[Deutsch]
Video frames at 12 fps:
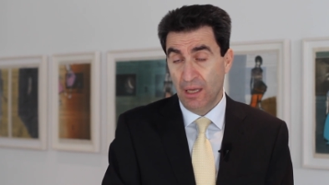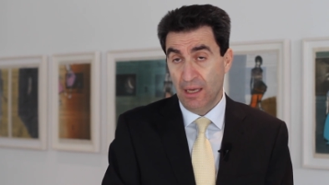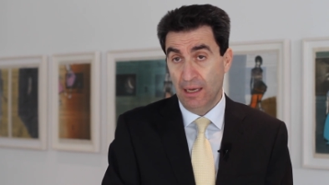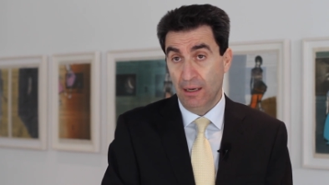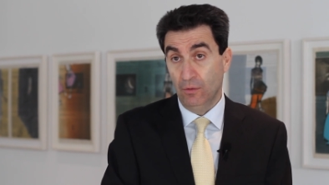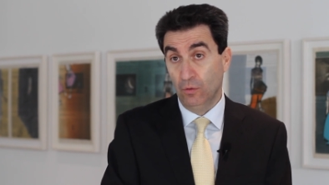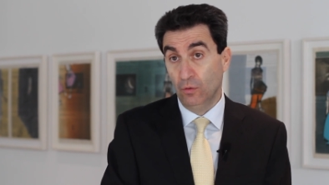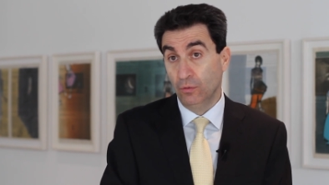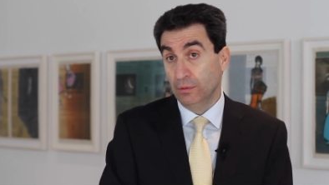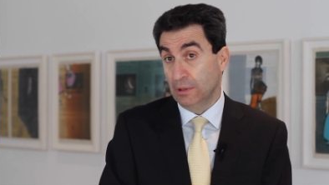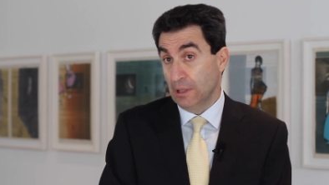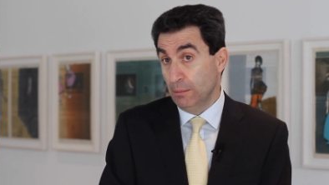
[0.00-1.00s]
äh,
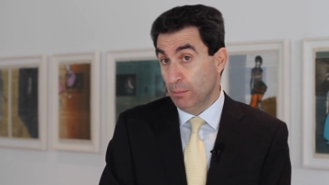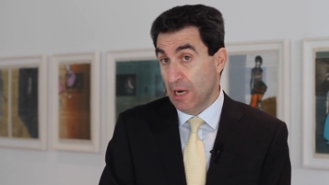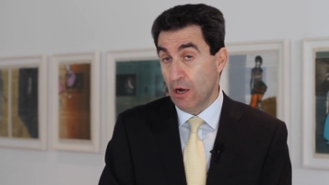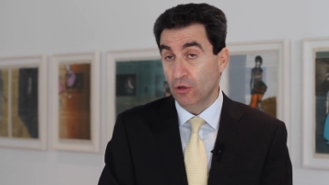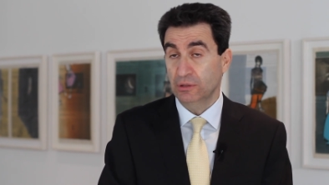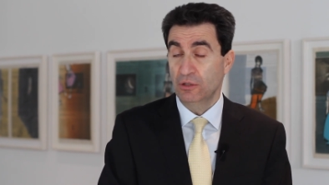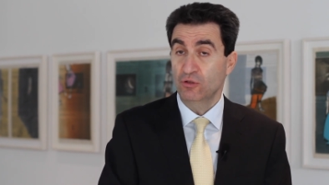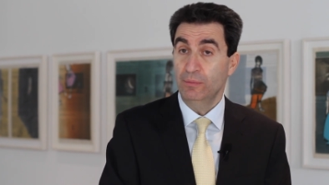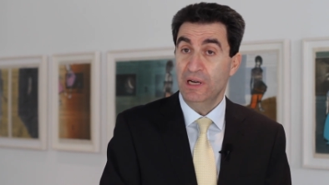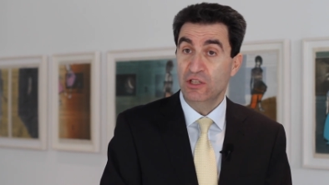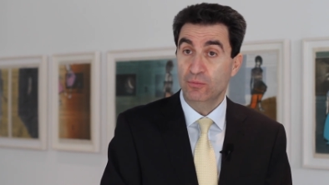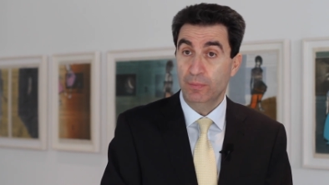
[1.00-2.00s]
und im Nahosten zum
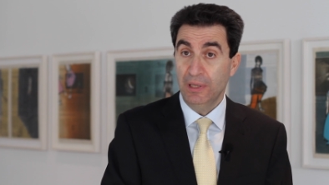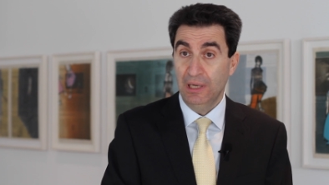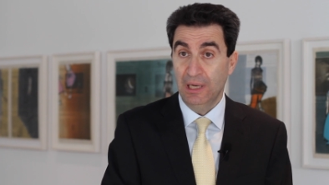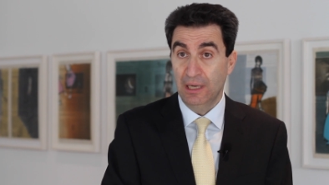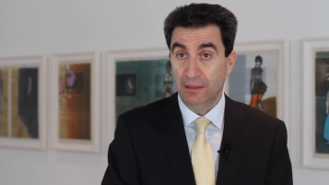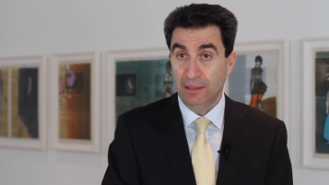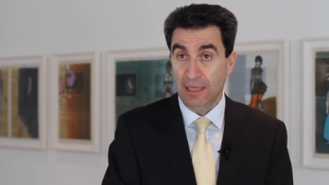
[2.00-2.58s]
Beispiel äh,